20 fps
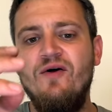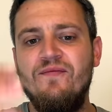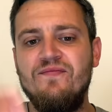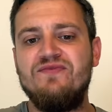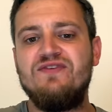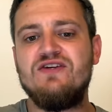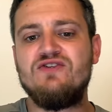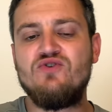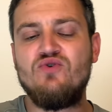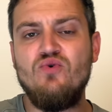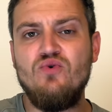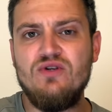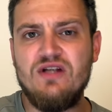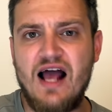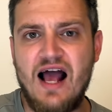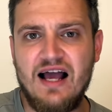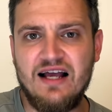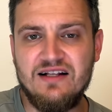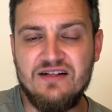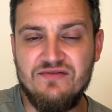Und das
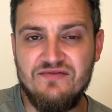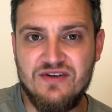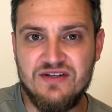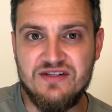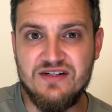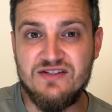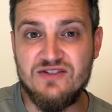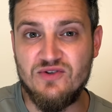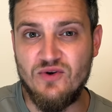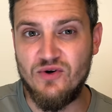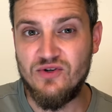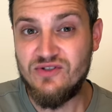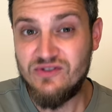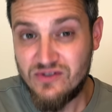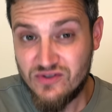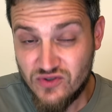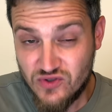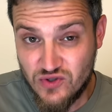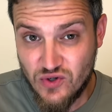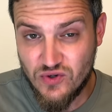Gutachten wird jetzt
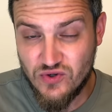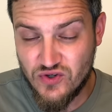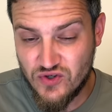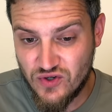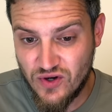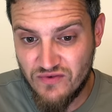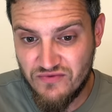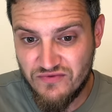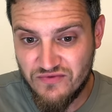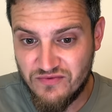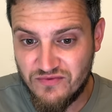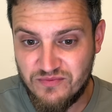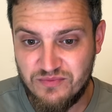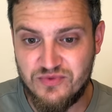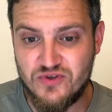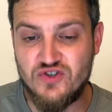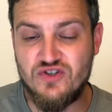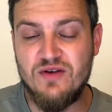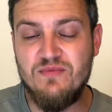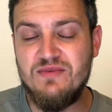neuen Zündstoff
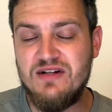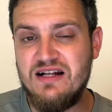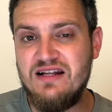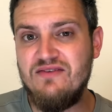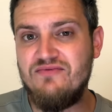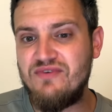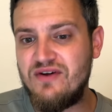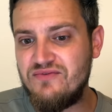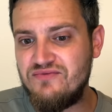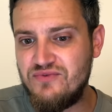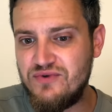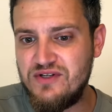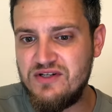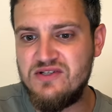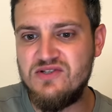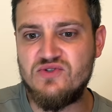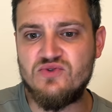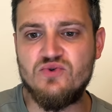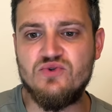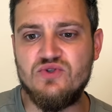bestimmt liefern für die
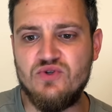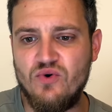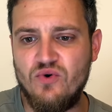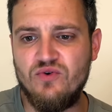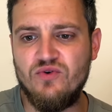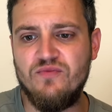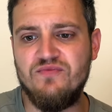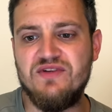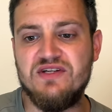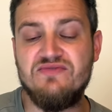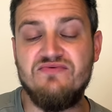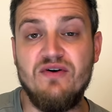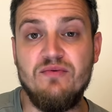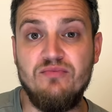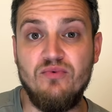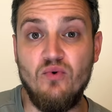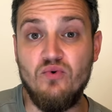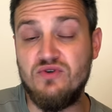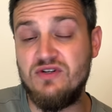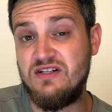Diskussion um das
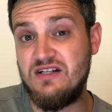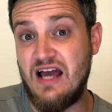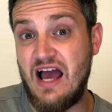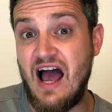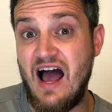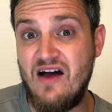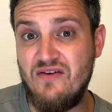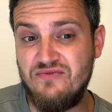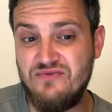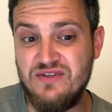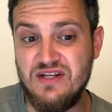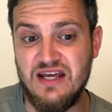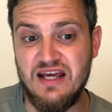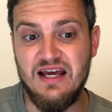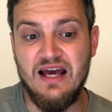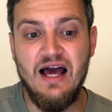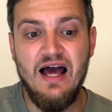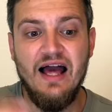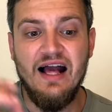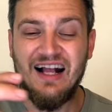Verbot der
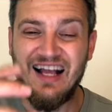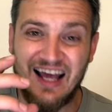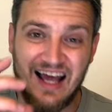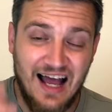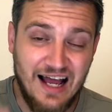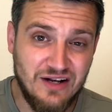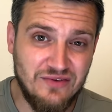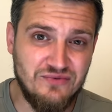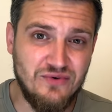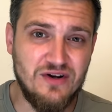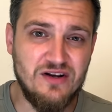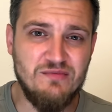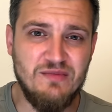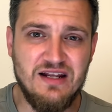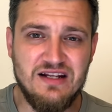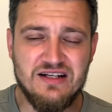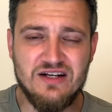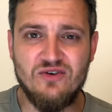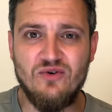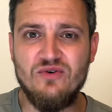AfD. Gerade vor dem
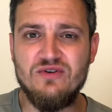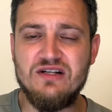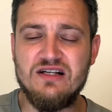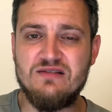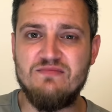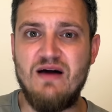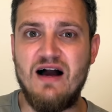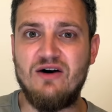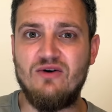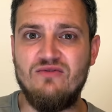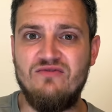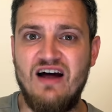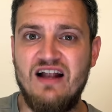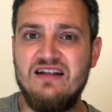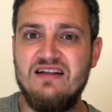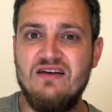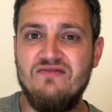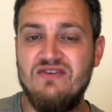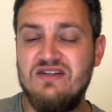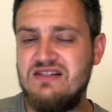Hintergrund, dass Marco
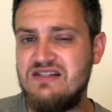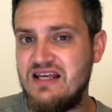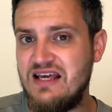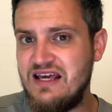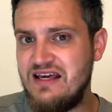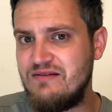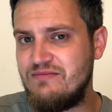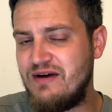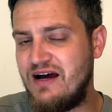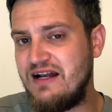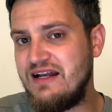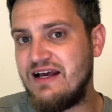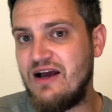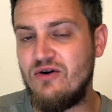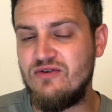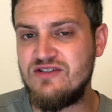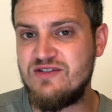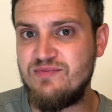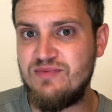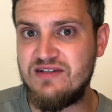Wanderwitz,
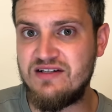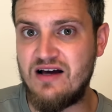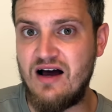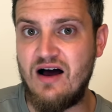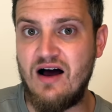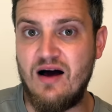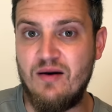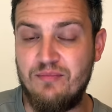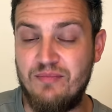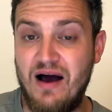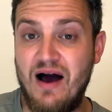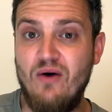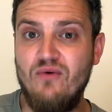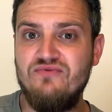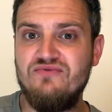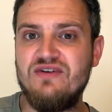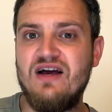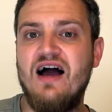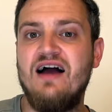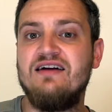ehemaliger
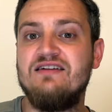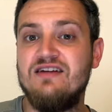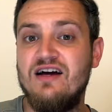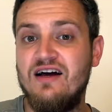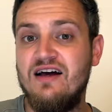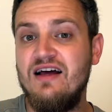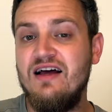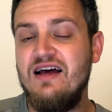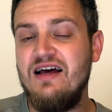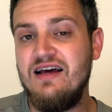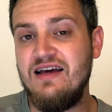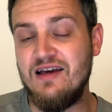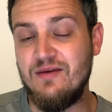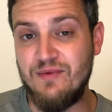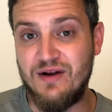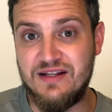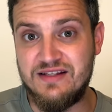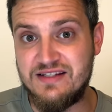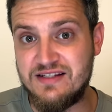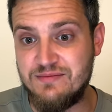Ostbeauftragter im
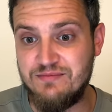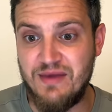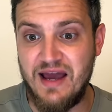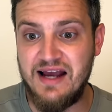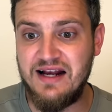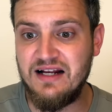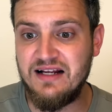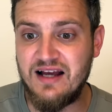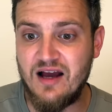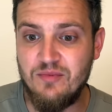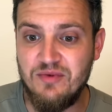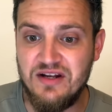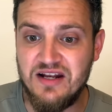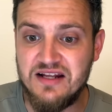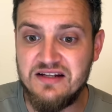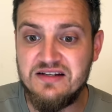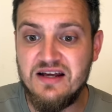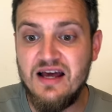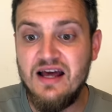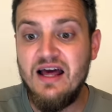letzten
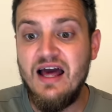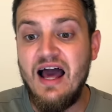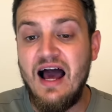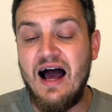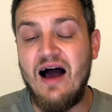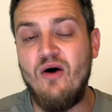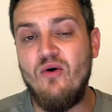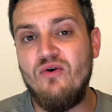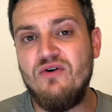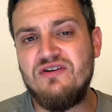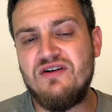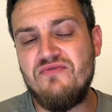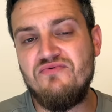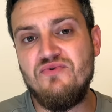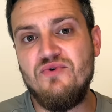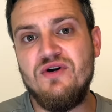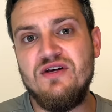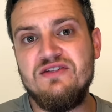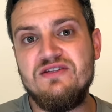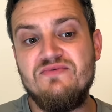Merkel-Kabinett, auch
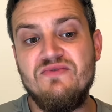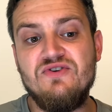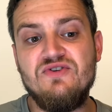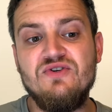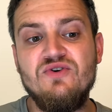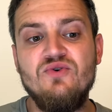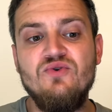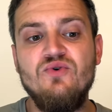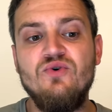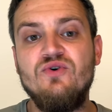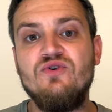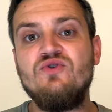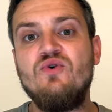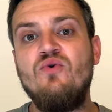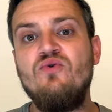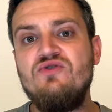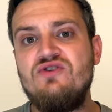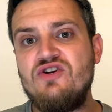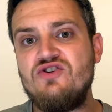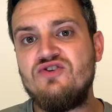dafür inzwischen genügend
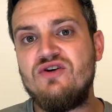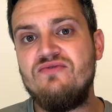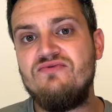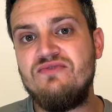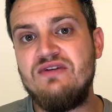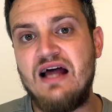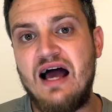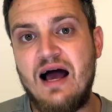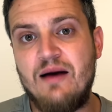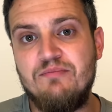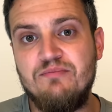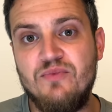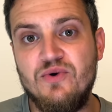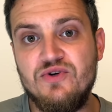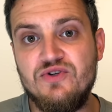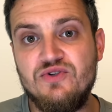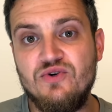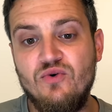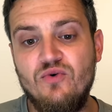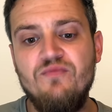Unterschriften haben
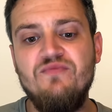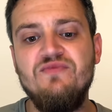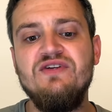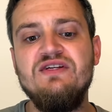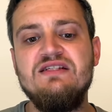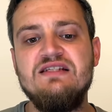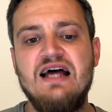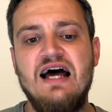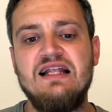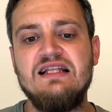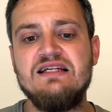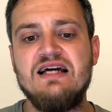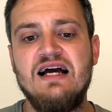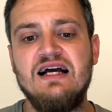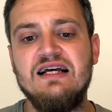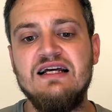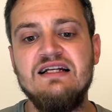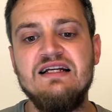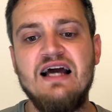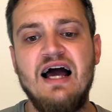möchte, um diesen
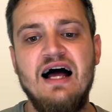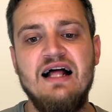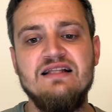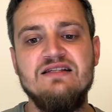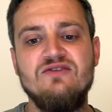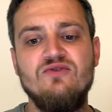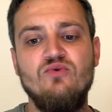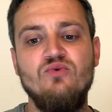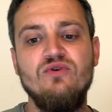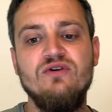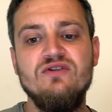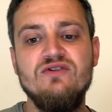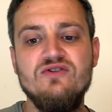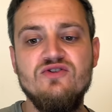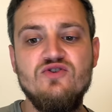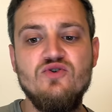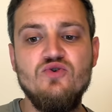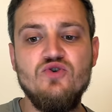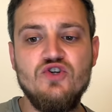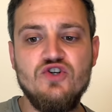Antrag in Karlsruhe
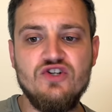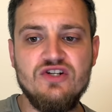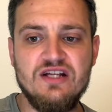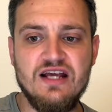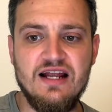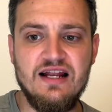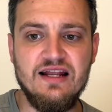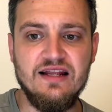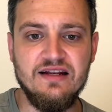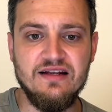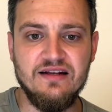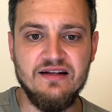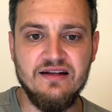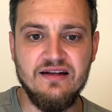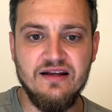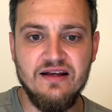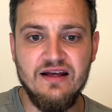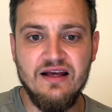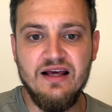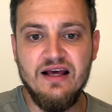zu stellen.
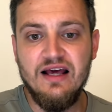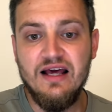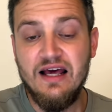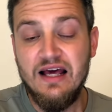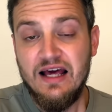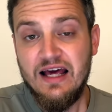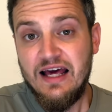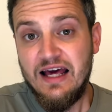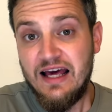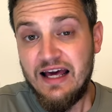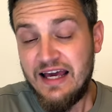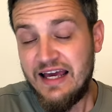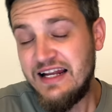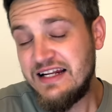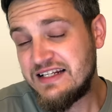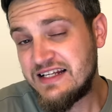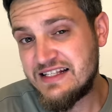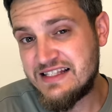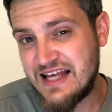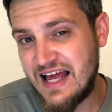
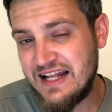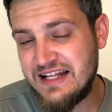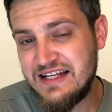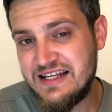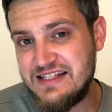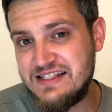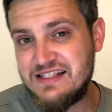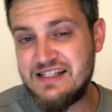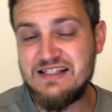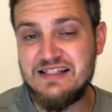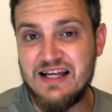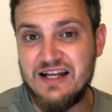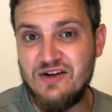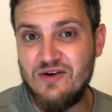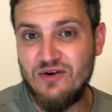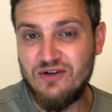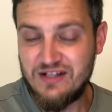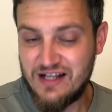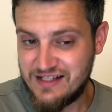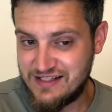Interessant ist es
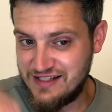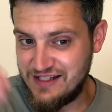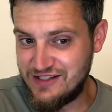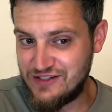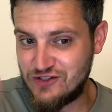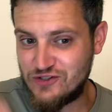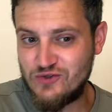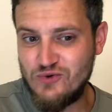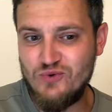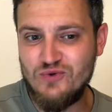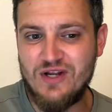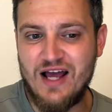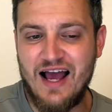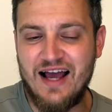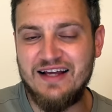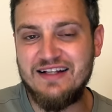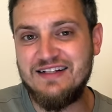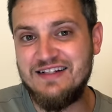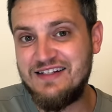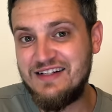dennoch, dass dieses
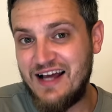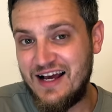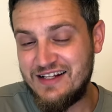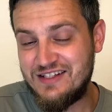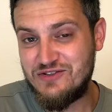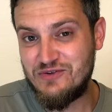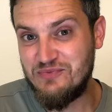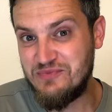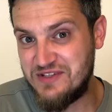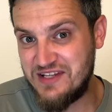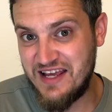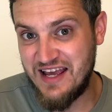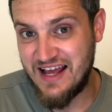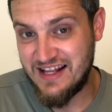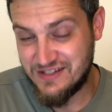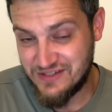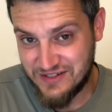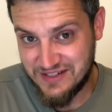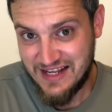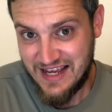Gutachten, äh,
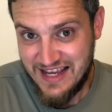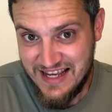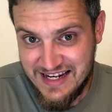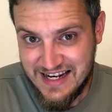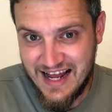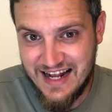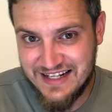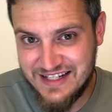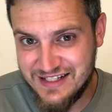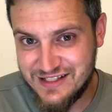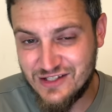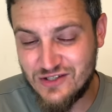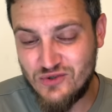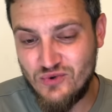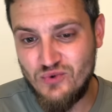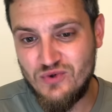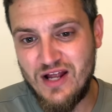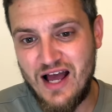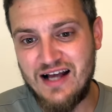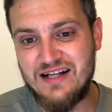also der Inhalt dieses
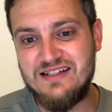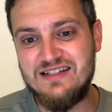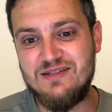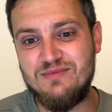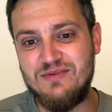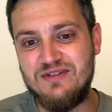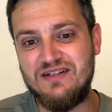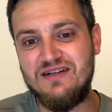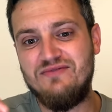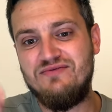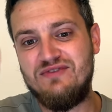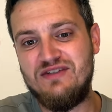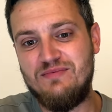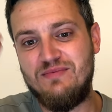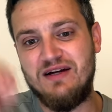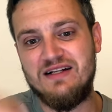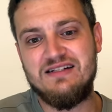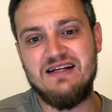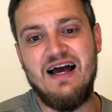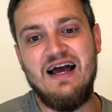Gutachtens betrifft die
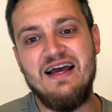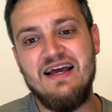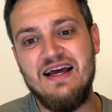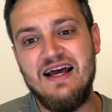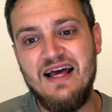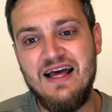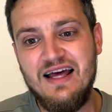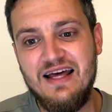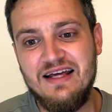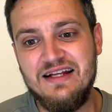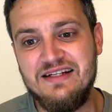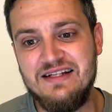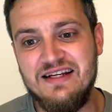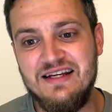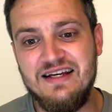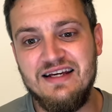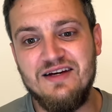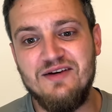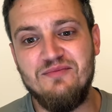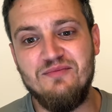Partei,
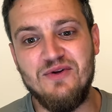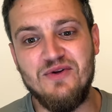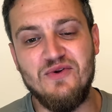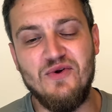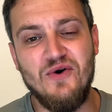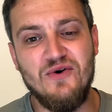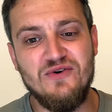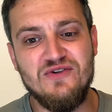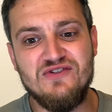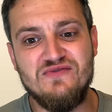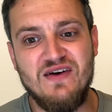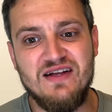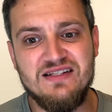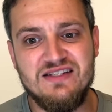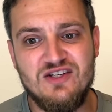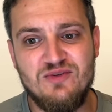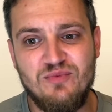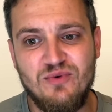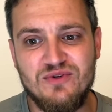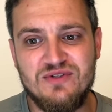die mit
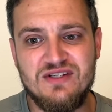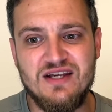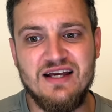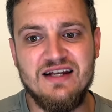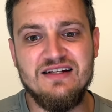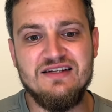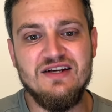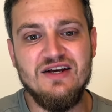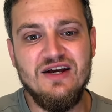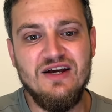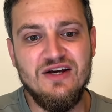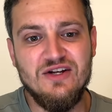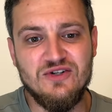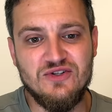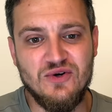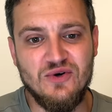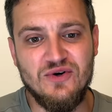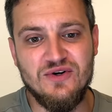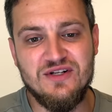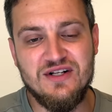29 Prozent
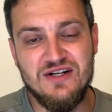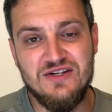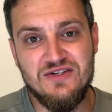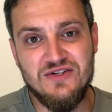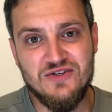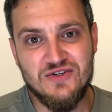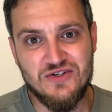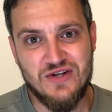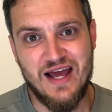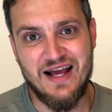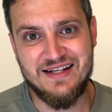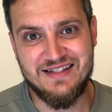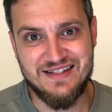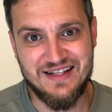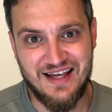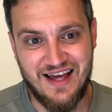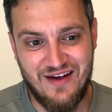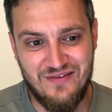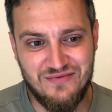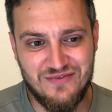deutlich stärkste
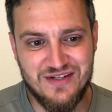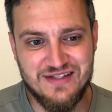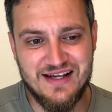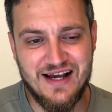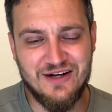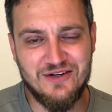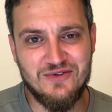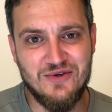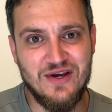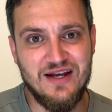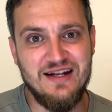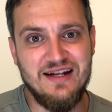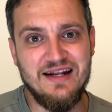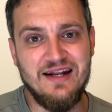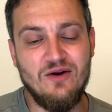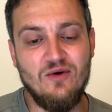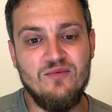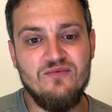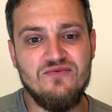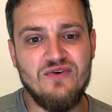Kraft ist aktuell in
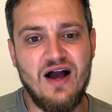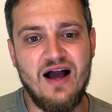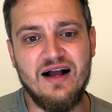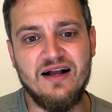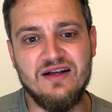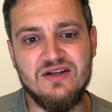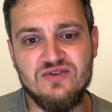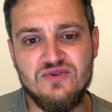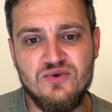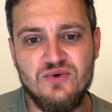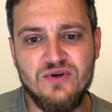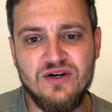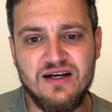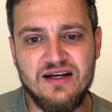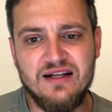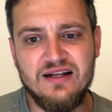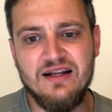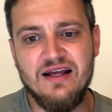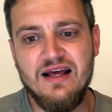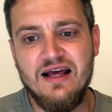den Umfragen in
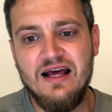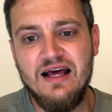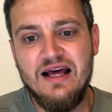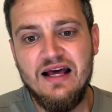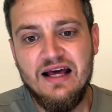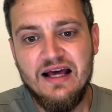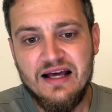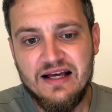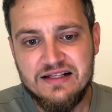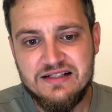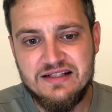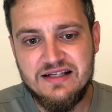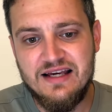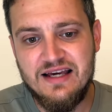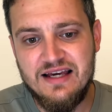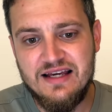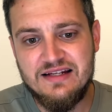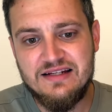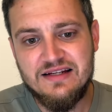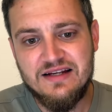Thüringen. Es
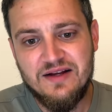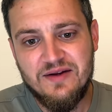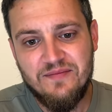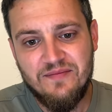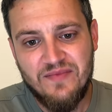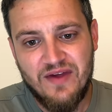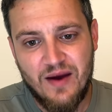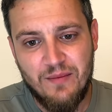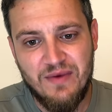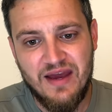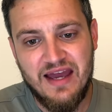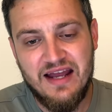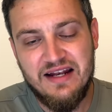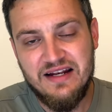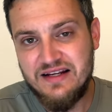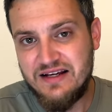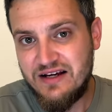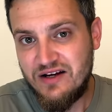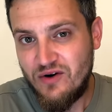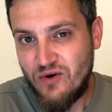geht am
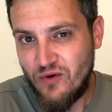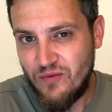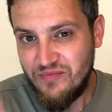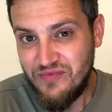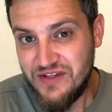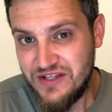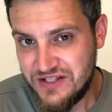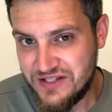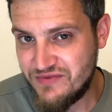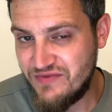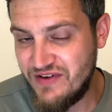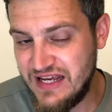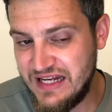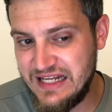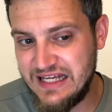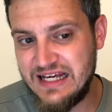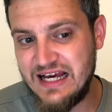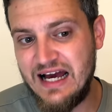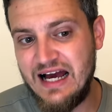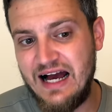Ende um nichts
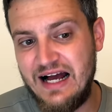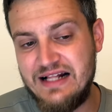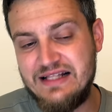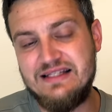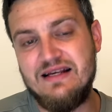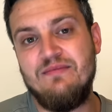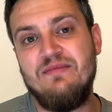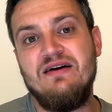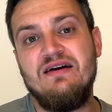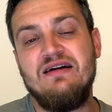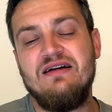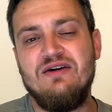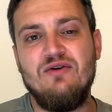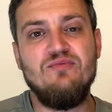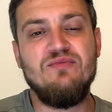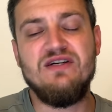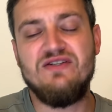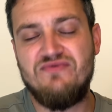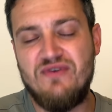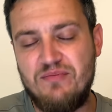weniger als
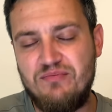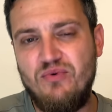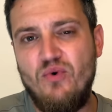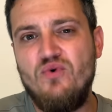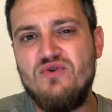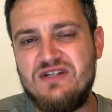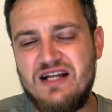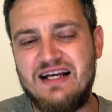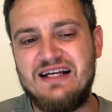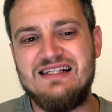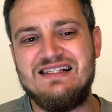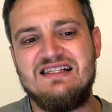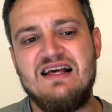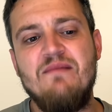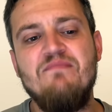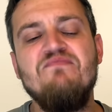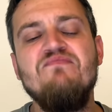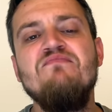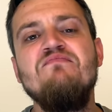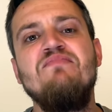um das Verbot der
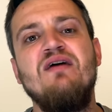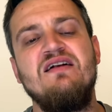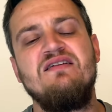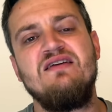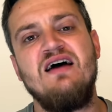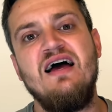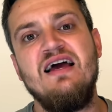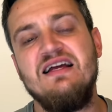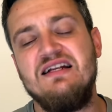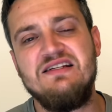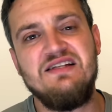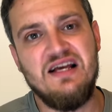gesamten Partei.